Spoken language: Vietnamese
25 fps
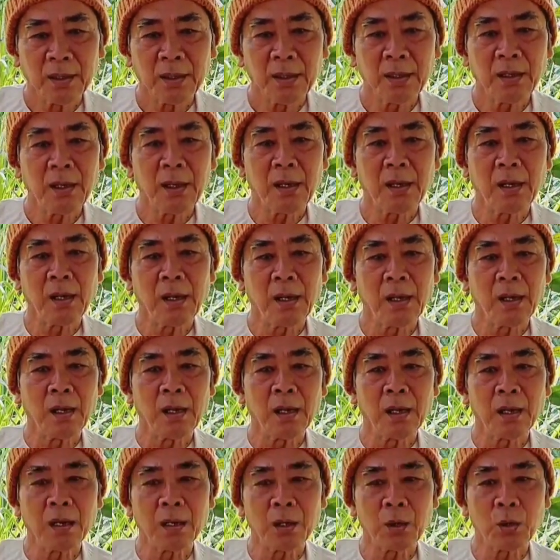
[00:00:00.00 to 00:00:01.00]
cái
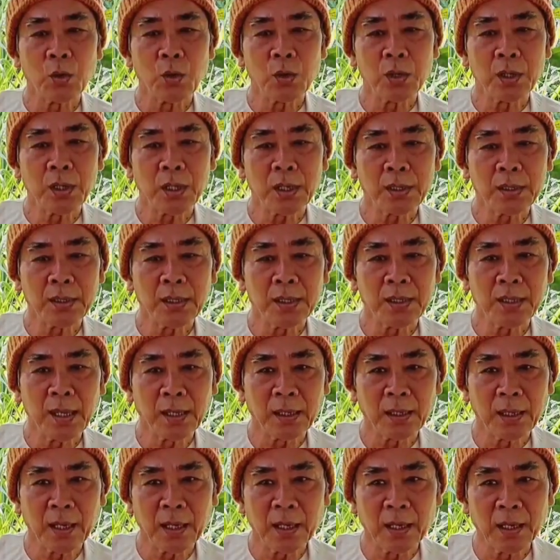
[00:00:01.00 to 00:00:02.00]
uh, cuộc uh, chiến
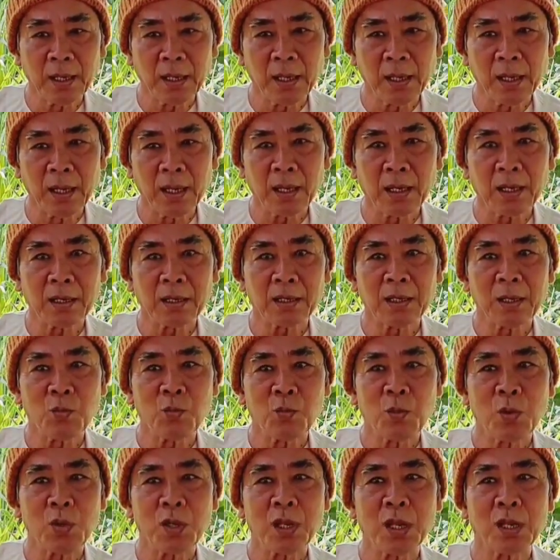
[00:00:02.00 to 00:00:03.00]
tranh này uh,
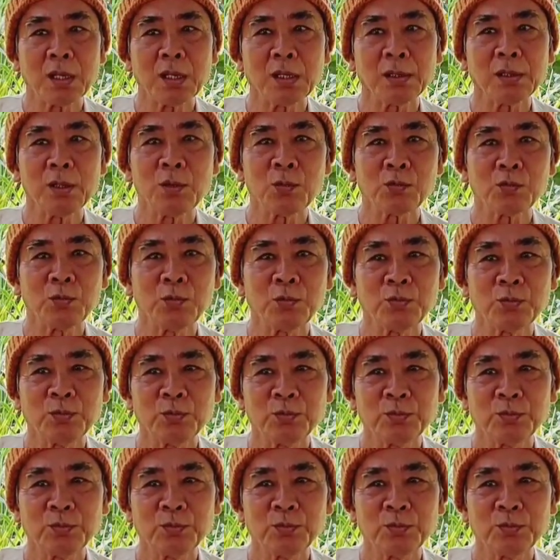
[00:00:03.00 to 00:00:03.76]
không bao giờ kết thúc